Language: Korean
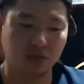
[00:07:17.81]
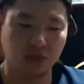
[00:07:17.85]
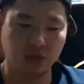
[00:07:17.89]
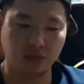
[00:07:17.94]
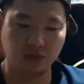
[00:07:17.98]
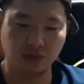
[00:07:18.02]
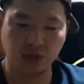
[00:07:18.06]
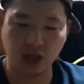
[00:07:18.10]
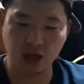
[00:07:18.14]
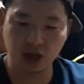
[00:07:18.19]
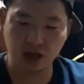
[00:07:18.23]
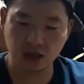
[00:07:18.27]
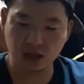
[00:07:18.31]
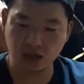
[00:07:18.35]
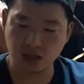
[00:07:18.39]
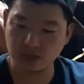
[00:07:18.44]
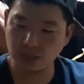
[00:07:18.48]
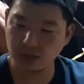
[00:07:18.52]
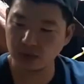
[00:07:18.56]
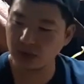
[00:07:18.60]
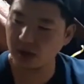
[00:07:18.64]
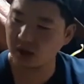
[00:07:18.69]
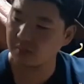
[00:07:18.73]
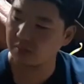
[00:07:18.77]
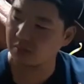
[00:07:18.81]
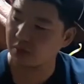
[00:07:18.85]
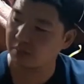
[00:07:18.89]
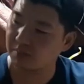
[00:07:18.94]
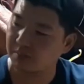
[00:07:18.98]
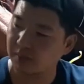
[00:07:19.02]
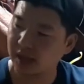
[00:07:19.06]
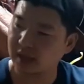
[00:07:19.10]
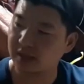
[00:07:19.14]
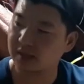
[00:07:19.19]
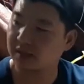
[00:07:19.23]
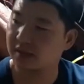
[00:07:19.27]
내가 이번에 한번
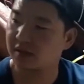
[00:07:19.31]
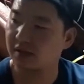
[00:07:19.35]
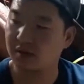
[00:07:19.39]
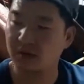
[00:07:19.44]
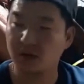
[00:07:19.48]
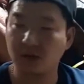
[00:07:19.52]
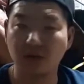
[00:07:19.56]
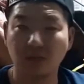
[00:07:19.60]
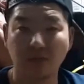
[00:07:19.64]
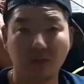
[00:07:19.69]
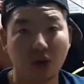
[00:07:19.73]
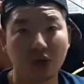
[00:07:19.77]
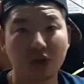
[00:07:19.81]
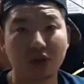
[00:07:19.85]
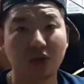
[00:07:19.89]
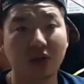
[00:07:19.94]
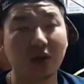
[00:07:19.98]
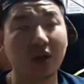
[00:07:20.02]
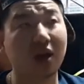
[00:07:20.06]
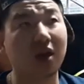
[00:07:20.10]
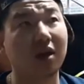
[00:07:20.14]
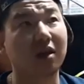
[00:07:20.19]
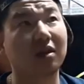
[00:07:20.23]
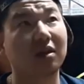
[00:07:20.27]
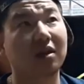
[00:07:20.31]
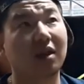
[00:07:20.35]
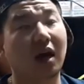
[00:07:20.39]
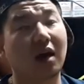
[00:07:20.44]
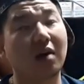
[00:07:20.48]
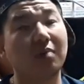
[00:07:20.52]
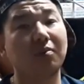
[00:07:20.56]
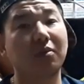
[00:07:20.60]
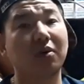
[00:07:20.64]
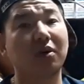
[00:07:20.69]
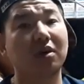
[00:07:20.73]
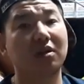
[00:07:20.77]
봤어, 멀쩡해,
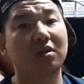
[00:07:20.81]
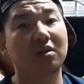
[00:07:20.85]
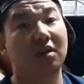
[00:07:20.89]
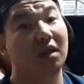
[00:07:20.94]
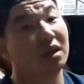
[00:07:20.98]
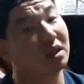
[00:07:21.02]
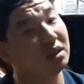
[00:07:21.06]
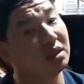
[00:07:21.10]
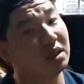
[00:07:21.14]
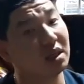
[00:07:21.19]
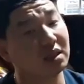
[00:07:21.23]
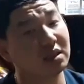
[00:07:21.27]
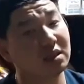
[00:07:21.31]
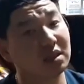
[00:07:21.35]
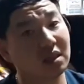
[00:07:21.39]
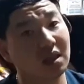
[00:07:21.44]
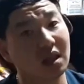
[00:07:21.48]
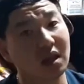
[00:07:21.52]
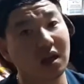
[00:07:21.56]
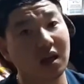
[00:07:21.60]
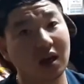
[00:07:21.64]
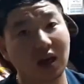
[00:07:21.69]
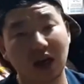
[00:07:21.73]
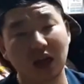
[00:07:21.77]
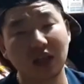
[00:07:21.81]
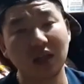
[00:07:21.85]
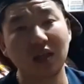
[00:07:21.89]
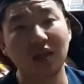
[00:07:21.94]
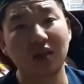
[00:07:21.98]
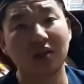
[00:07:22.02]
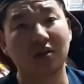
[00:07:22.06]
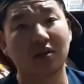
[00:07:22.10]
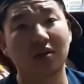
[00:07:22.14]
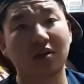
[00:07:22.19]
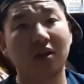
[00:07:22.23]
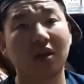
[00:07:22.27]
다음번에 쓸 때 그냥 쓴다? 아니에요.